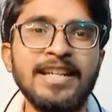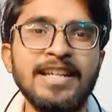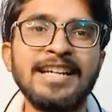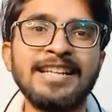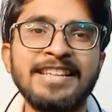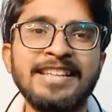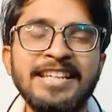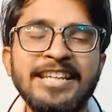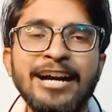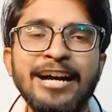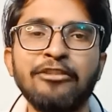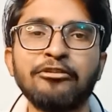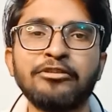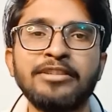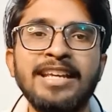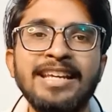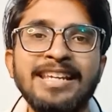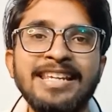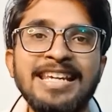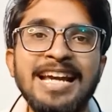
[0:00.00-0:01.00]
गलती क्या होती
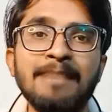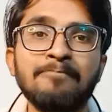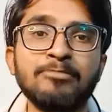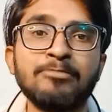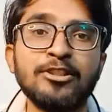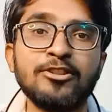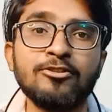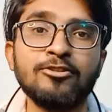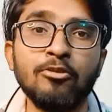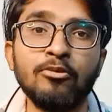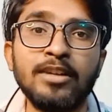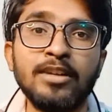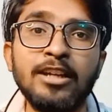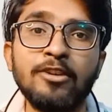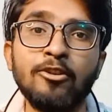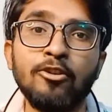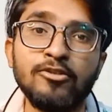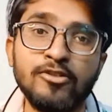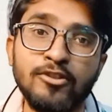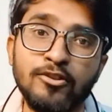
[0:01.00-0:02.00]
है कि आप स्टोरी
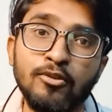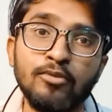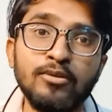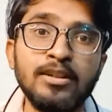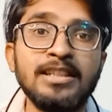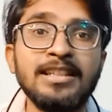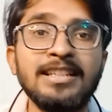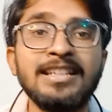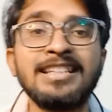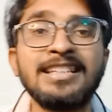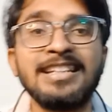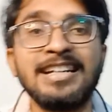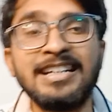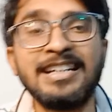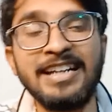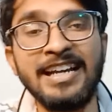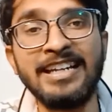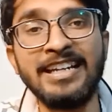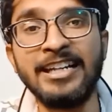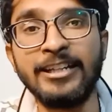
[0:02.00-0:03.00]
को स्टोरी की तरह
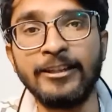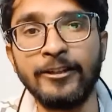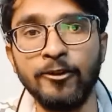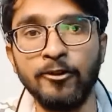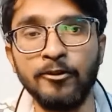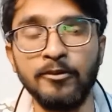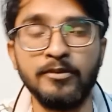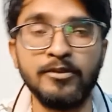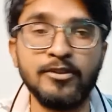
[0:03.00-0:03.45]
नहीं लेते हो